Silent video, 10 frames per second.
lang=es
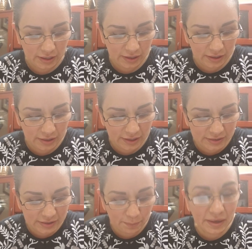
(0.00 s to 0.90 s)
y de
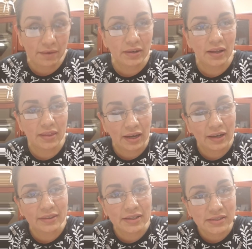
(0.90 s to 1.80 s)
esta palabra y de la
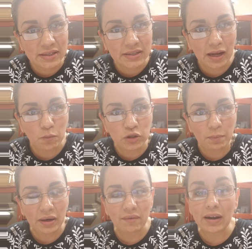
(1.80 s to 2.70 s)
letra C sacamos la
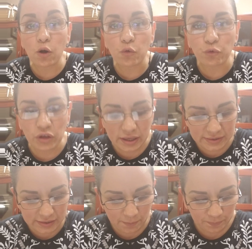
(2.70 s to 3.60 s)
palabra
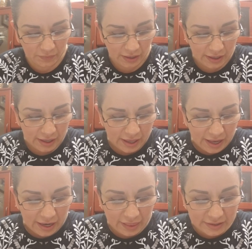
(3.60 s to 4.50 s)
confianza.
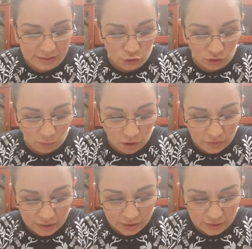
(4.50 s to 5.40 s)
La decisión de
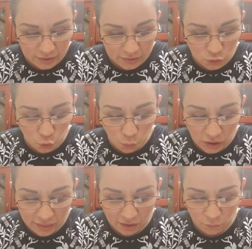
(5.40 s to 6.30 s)
volver su
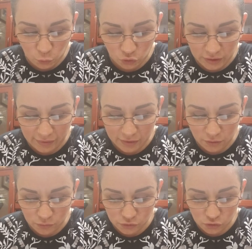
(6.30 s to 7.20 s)
vida y voluntad a
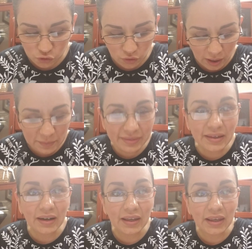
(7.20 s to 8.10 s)
Dios solamente
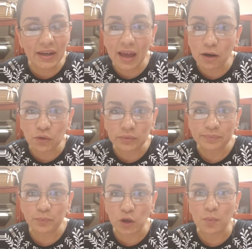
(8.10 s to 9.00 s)
requiere algo
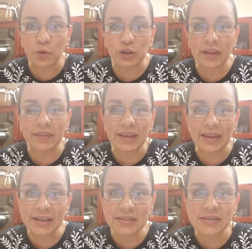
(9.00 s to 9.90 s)
muy importante
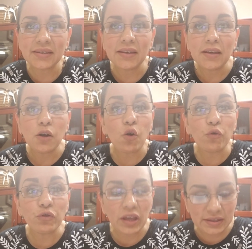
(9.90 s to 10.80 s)
que es
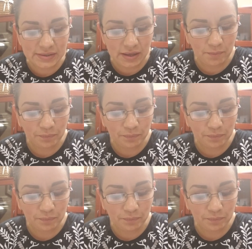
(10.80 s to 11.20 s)
confianza.